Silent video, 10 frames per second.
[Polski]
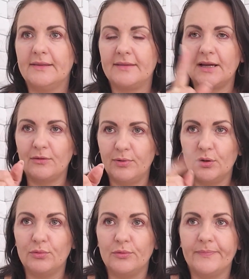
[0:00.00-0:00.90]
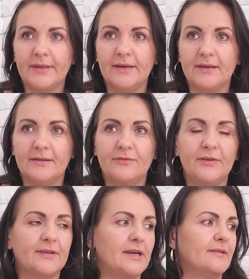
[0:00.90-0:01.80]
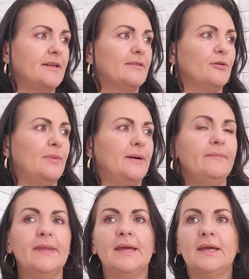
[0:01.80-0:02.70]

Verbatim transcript: z tego bloku e, z Fiskersa, co mam.